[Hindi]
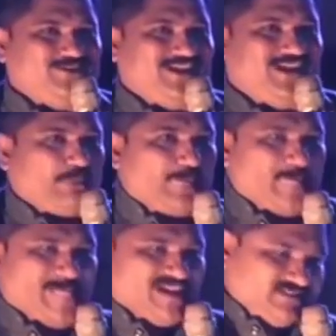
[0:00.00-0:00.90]
लोहिया
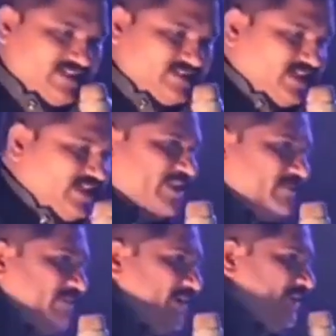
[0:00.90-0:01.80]
जैसे ही
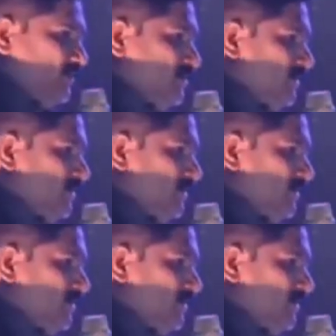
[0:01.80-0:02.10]
मेरी बेटी को